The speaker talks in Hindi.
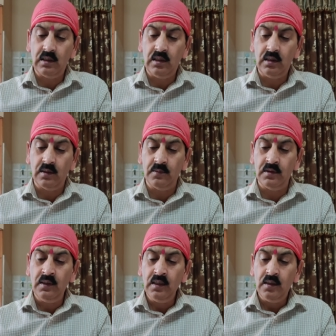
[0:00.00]
की तम
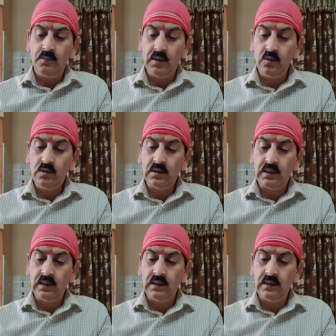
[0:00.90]
बरुत
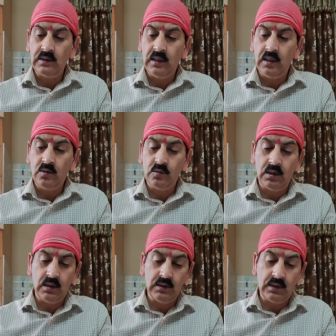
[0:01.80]
कह जातु
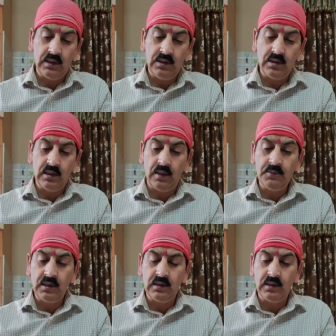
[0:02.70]
दान की श्री
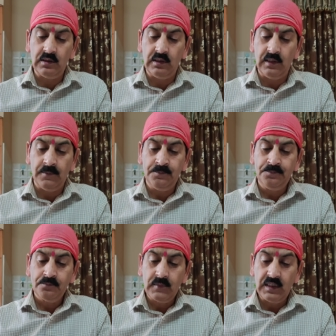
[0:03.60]
रामचंद्र जी ने
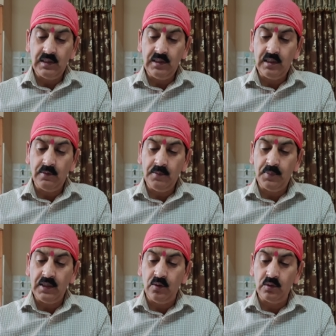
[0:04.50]
यदि खबर
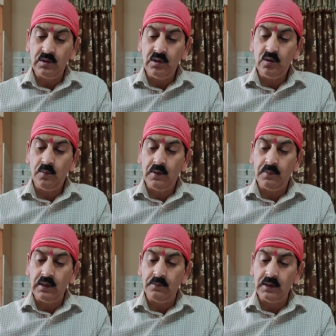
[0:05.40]
पाई होती तो वह
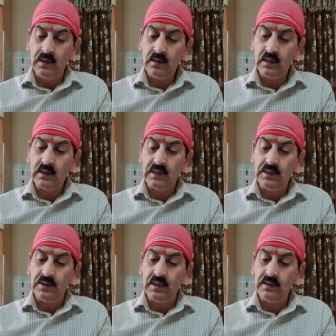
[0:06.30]
विलम्ब न करते
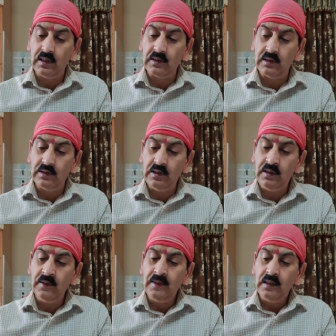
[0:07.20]
हे जानकी जी
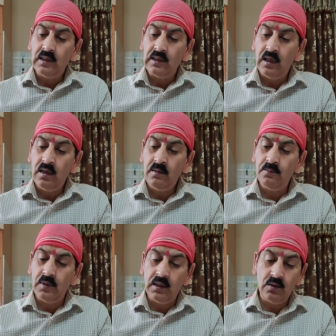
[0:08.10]

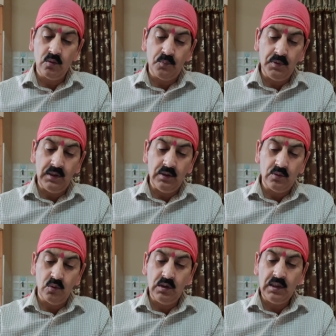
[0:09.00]
राम भान रूपी
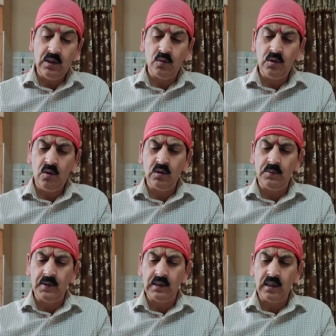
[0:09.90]
सूर्य के उदय
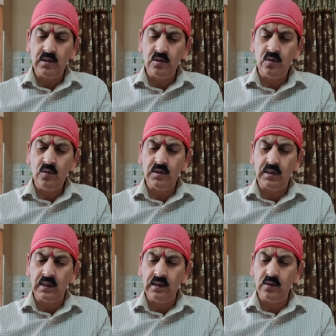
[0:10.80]
होने पर राक्षसों की
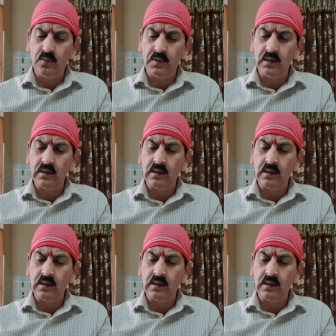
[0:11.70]
सेना रूपी